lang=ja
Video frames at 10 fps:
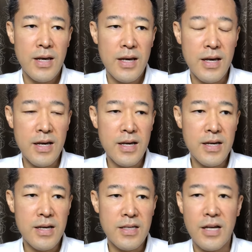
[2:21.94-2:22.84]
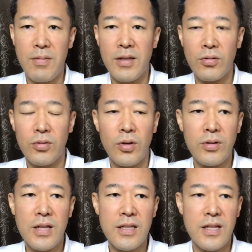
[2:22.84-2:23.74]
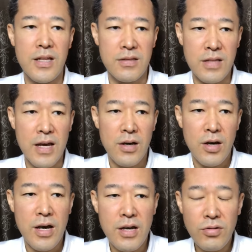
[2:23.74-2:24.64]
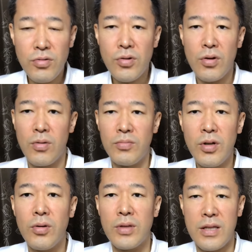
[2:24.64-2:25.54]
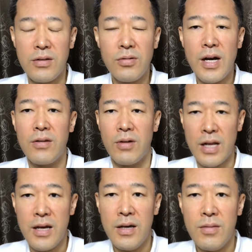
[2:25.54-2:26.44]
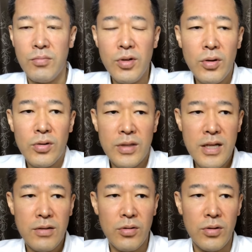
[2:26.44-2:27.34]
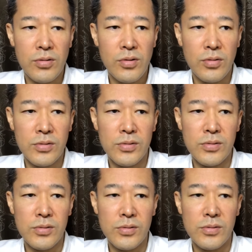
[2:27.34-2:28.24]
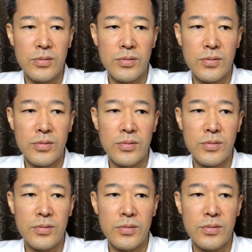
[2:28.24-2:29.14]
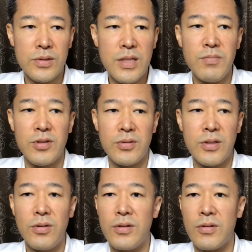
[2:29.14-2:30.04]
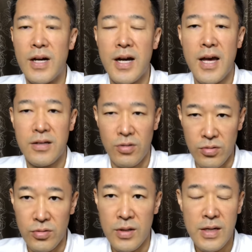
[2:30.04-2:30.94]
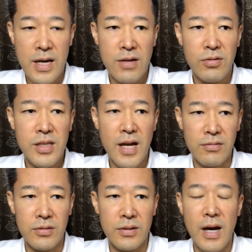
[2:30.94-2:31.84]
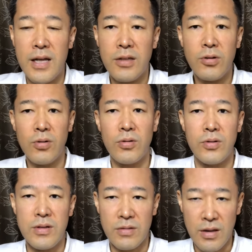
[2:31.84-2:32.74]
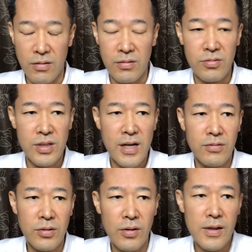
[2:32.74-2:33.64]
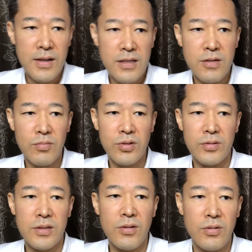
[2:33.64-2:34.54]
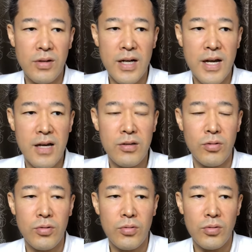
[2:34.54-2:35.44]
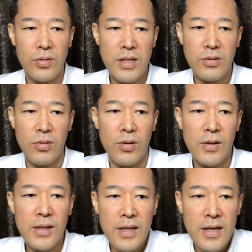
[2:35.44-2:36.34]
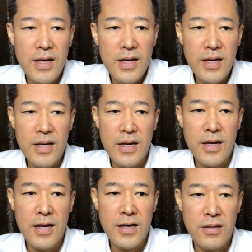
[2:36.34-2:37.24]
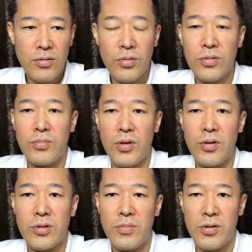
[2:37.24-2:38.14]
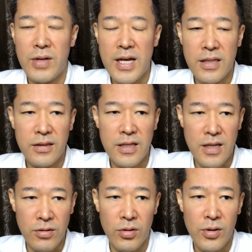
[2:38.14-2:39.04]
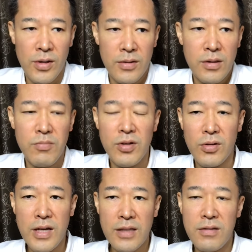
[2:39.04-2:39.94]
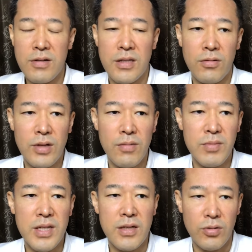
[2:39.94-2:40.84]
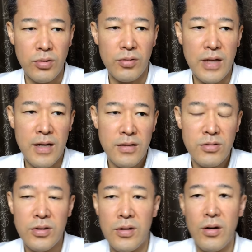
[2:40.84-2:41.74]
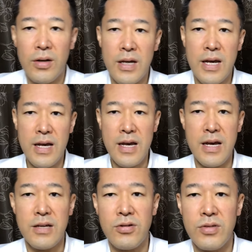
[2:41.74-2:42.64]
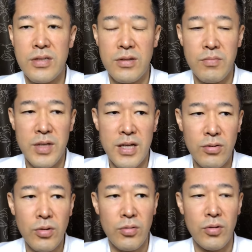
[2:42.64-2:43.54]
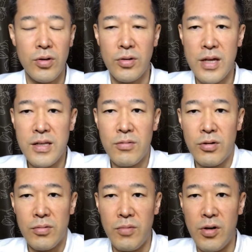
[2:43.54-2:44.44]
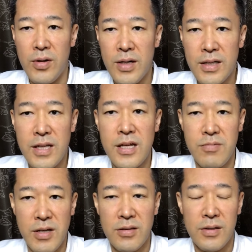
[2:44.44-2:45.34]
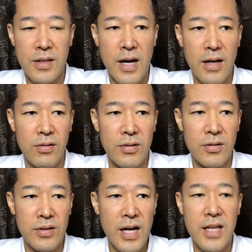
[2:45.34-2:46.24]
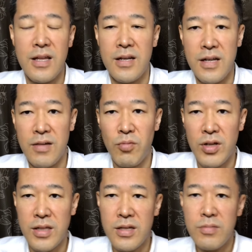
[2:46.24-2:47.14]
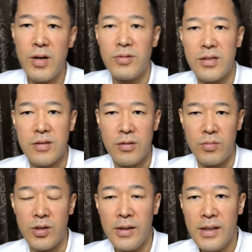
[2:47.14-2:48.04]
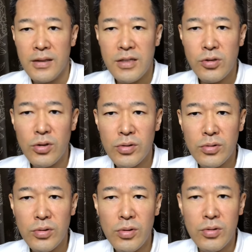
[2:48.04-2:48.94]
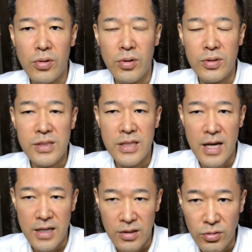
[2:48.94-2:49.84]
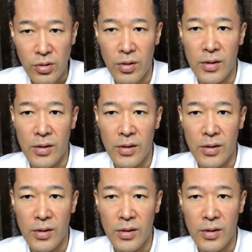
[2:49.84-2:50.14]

え滋賀版のところに載っていてですね、えー、入場料無料入館料がね無料でこうそういう神仏祈りの輝きという、え栗田軍あ立東のことですけど栗田軍の神仏祈りの輝きということでその、えー、そういう催し物がやってたとで無料でやってるんやったらほな見に行こうとほな次の、え休日に見に行くとこう予定にこうもう入れてしますあのカレンダーにねもう入れてしまうんですけどもでそういうことをこうしていると